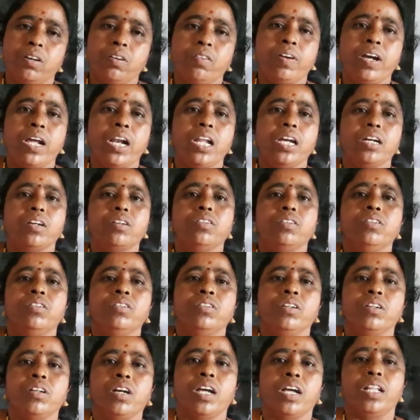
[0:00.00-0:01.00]
వాళ్లకు
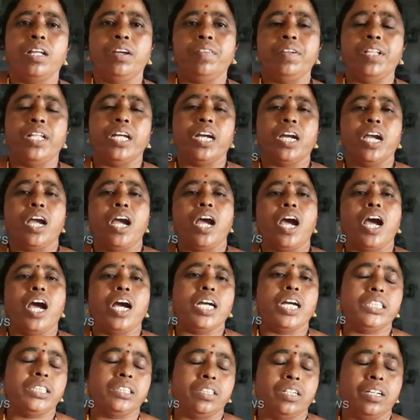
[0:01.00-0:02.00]
అదేవిధంగా
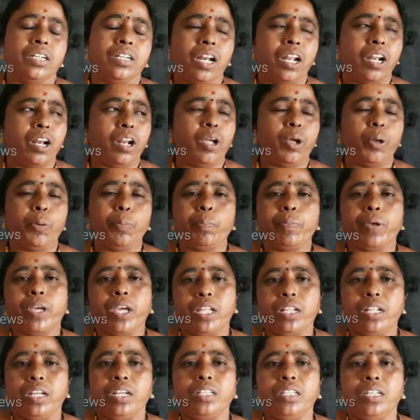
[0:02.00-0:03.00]
ఆగస్టు నెలలో
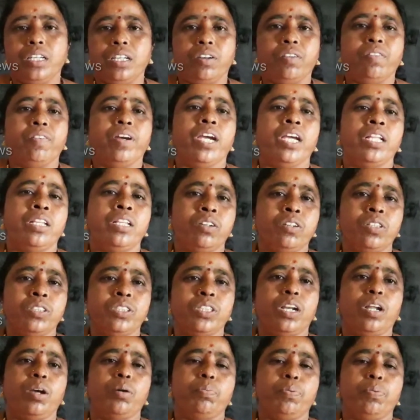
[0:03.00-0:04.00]
ఏదైతే ఇరవై ఐదు
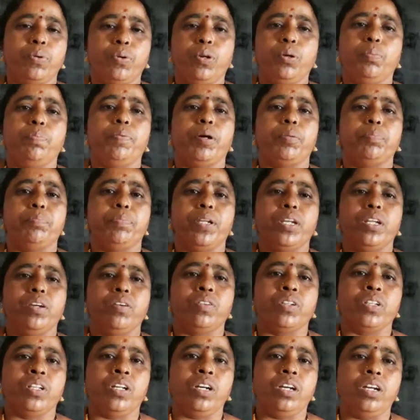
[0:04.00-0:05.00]
రోజుల ఫుడ్ పంపిణీ
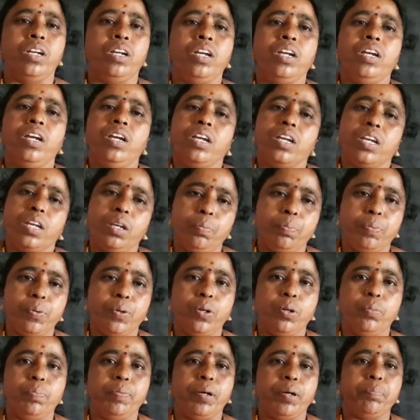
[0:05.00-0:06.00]
ఉందో ఈ
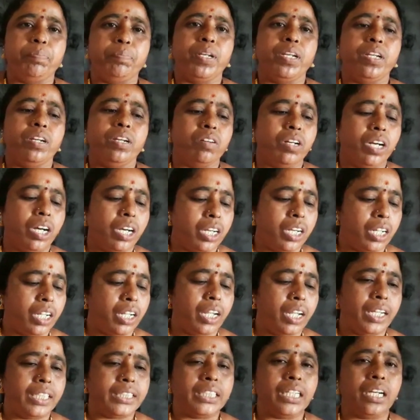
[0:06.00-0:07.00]
పుట్టు పంపిణీ కూడా
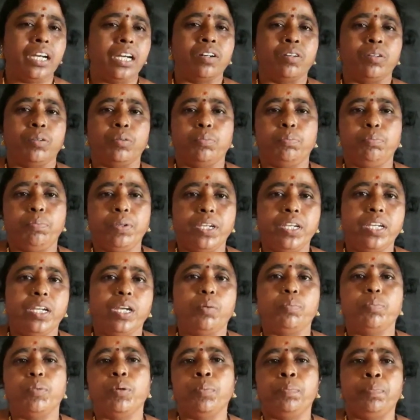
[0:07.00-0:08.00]
టీహెచ్ఆర్
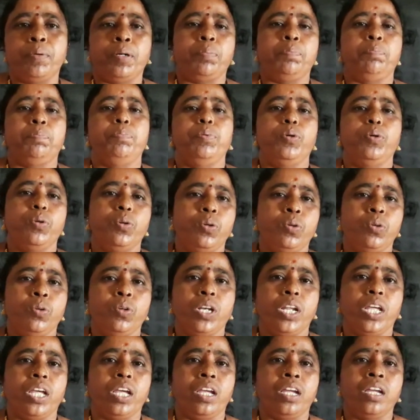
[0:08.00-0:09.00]
బియ్యము పప్పు
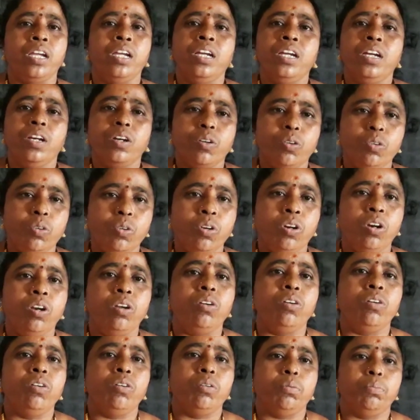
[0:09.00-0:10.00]
నూనె
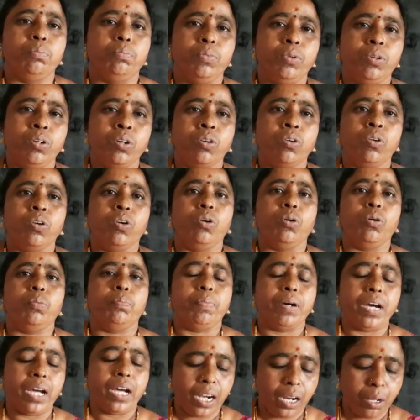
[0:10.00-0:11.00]
గుడ్లు మురుకులు
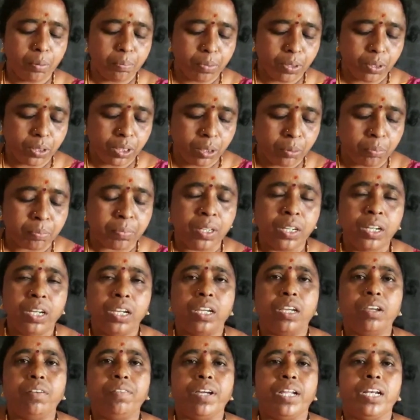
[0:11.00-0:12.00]
బాలామృతం
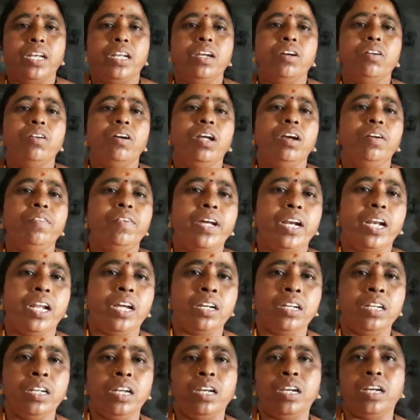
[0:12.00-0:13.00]
ఇవన్నీ కూడా
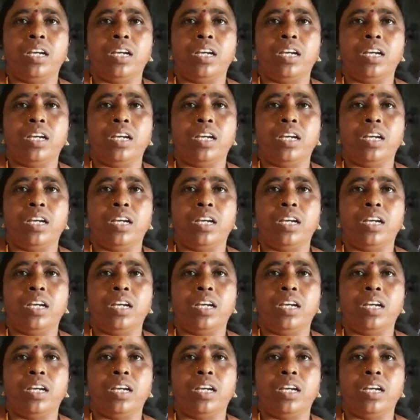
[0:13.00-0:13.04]
వాళ్ళకు